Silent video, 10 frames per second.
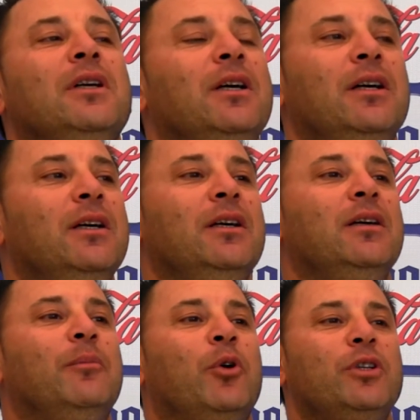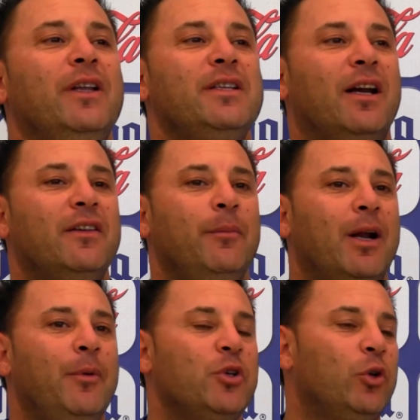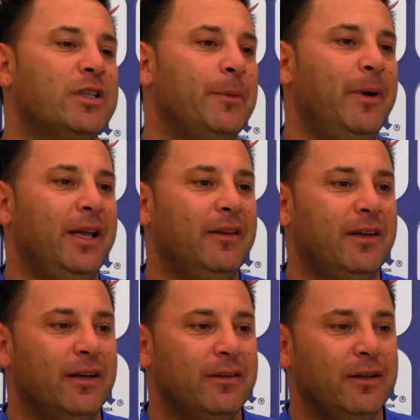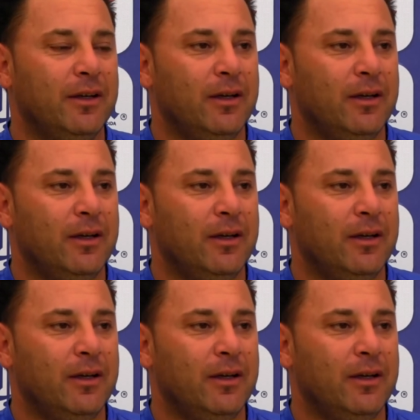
Eh, por eso te decía recién, para mí son todas experiencias